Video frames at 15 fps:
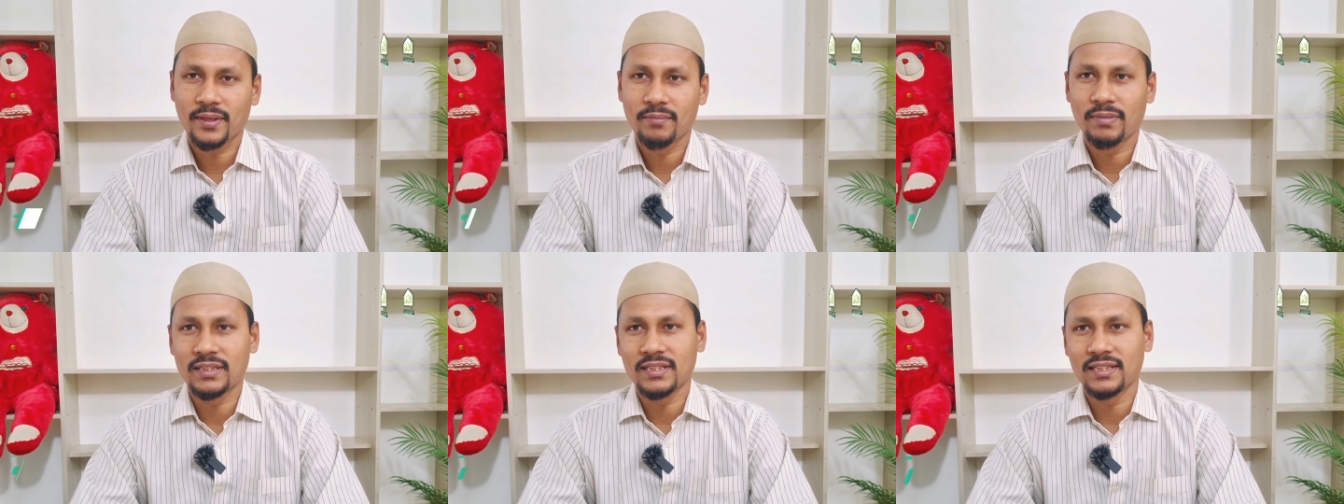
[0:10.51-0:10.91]

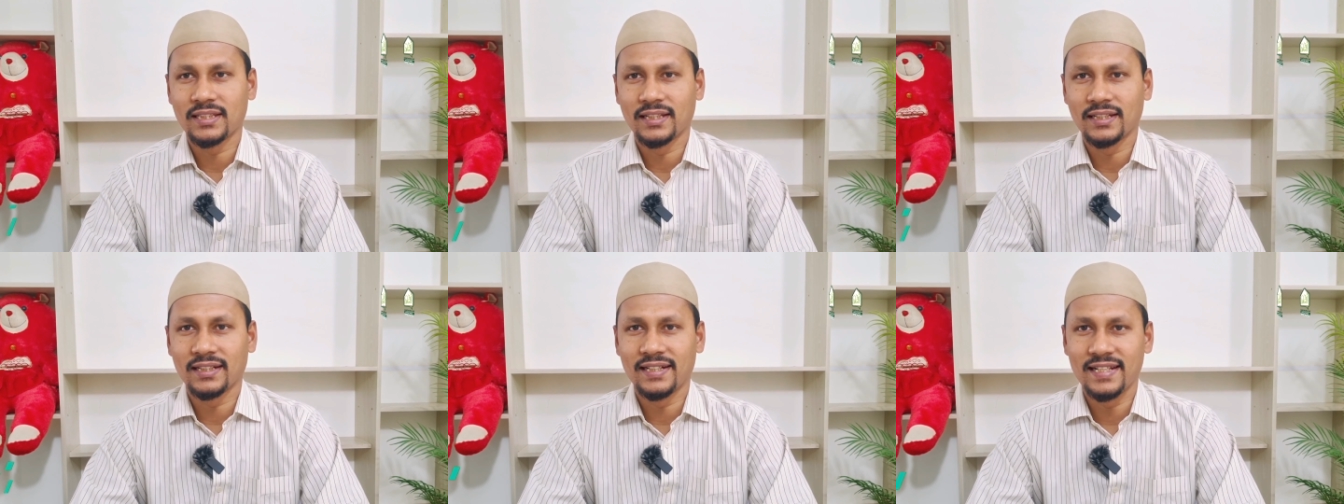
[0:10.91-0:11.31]

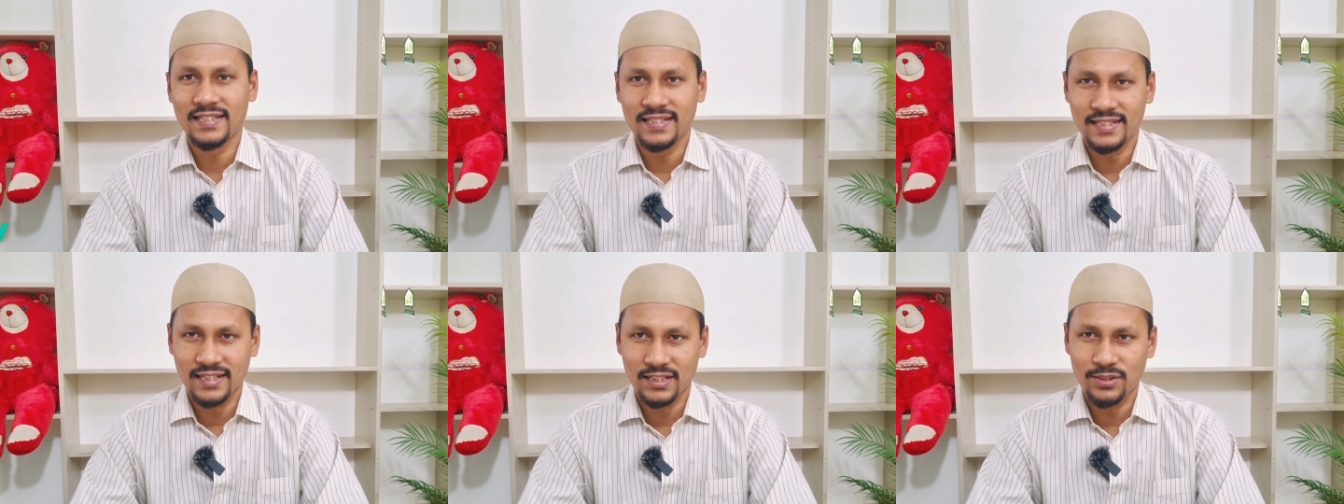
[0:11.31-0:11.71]
বাচ্চাদের
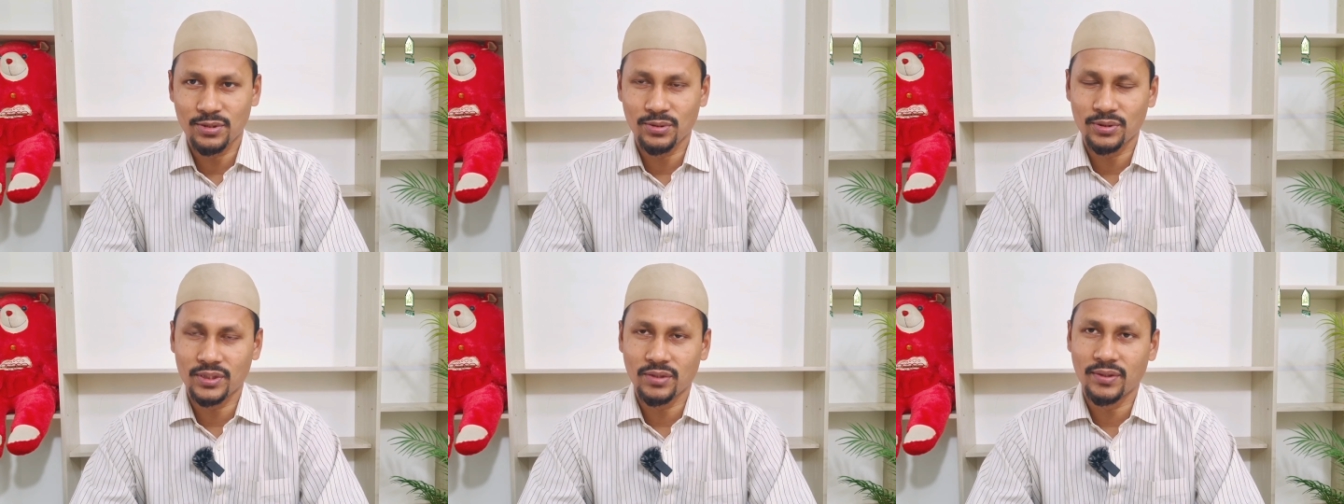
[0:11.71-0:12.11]
ডিজিটাল
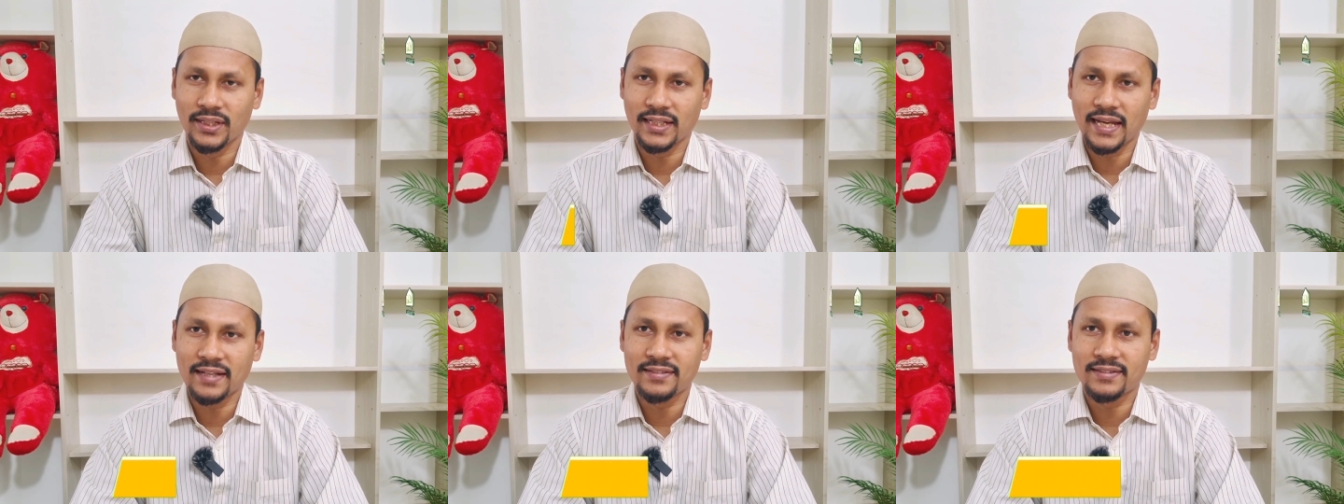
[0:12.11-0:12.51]
জগতে অনেক
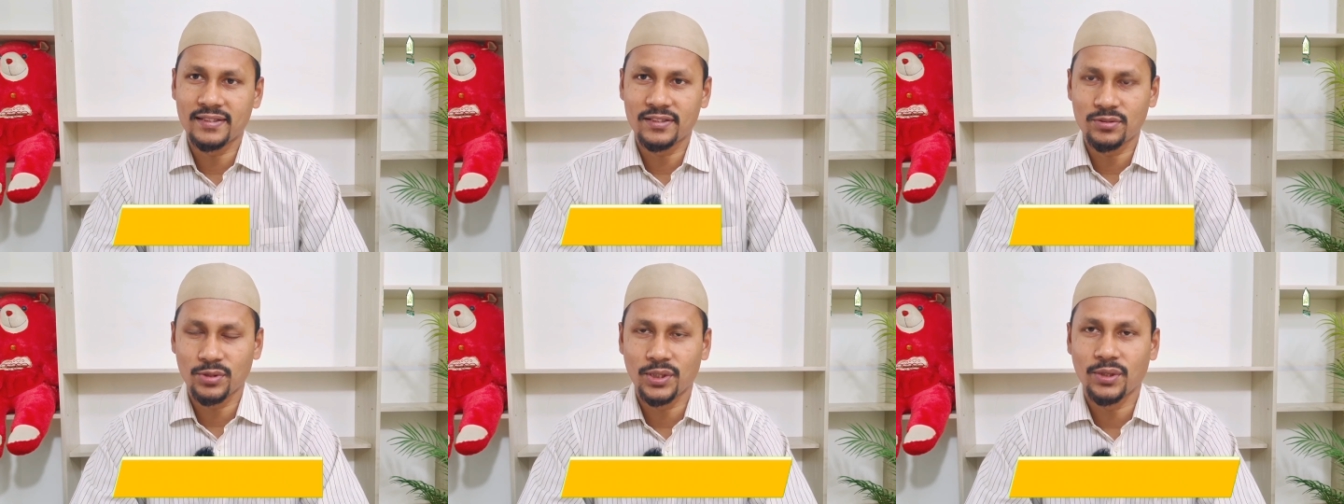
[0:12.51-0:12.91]
অ্যাক্সেস
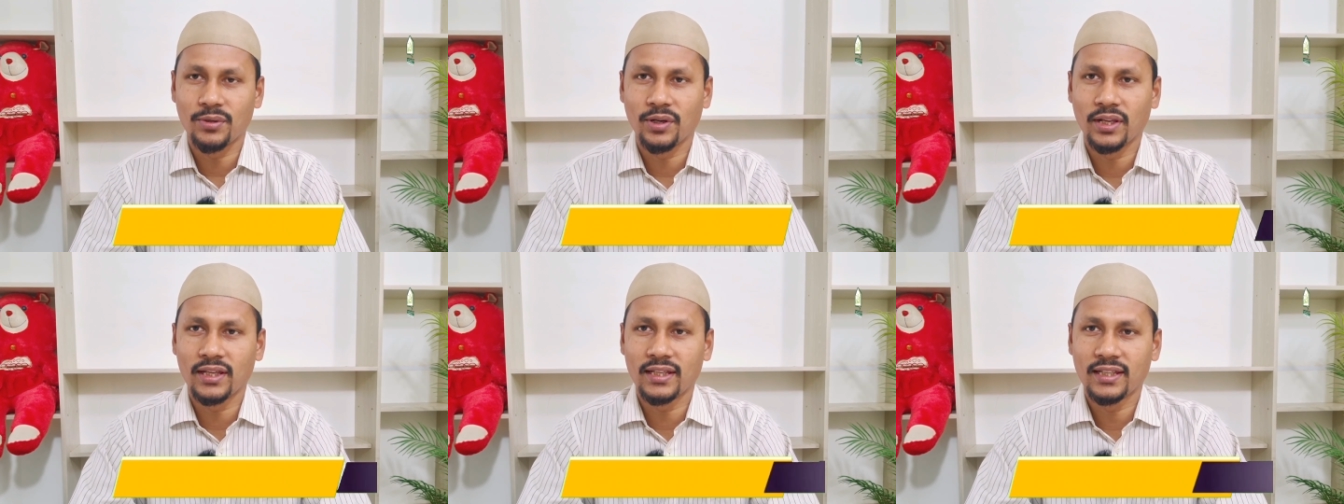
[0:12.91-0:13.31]
তৈরি
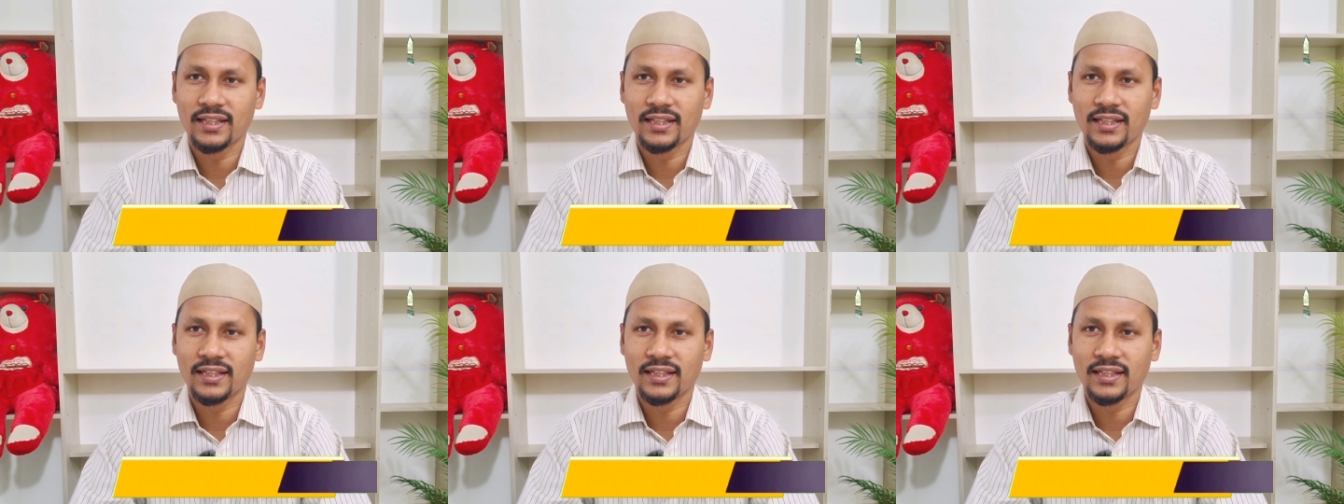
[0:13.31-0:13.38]
করে